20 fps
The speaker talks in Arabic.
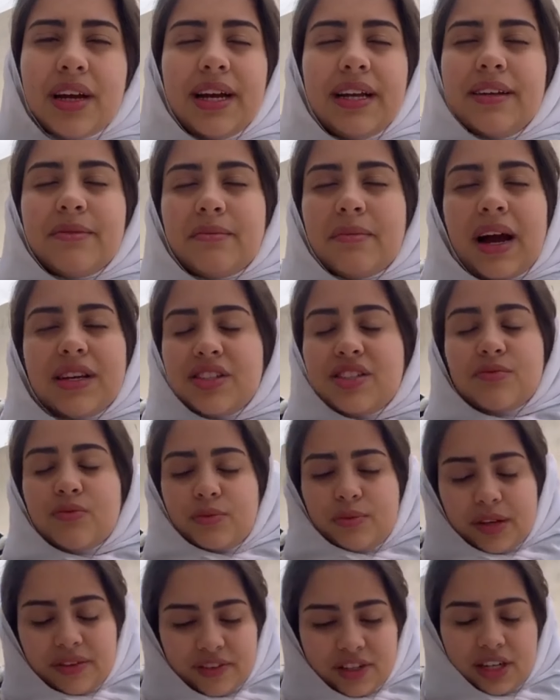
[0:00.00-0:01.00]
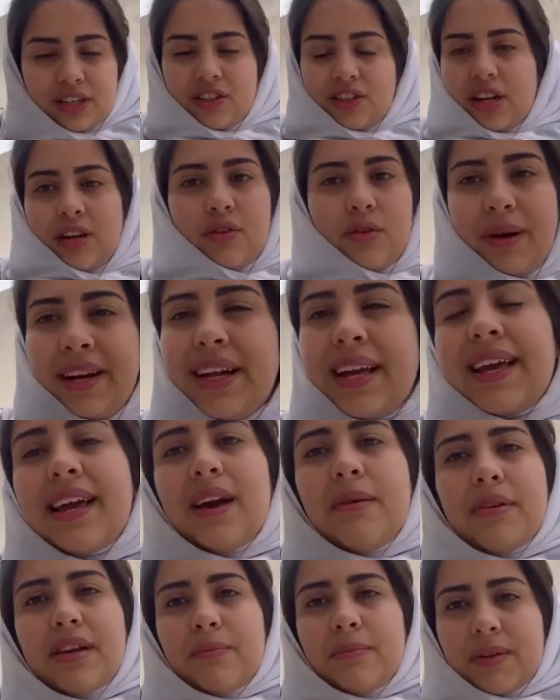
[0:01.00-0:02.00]
يعني ما عرفتش المهم كيفاش غادي نشرح لكم حنا
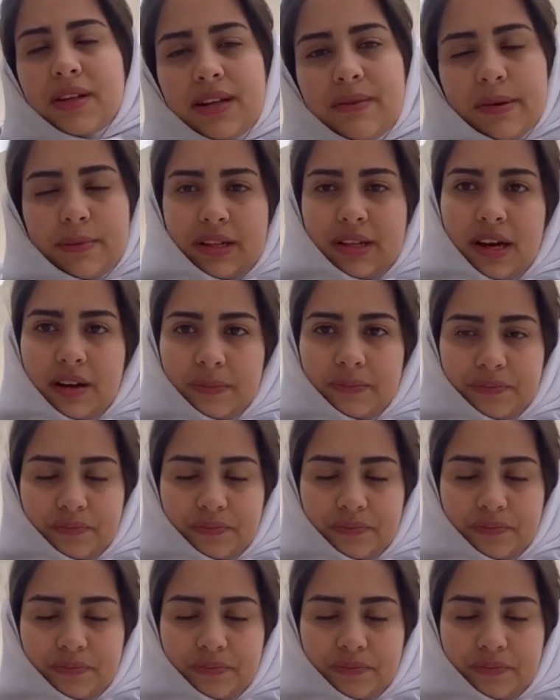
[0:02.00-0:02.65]
كاملين هبطنا لباب الدار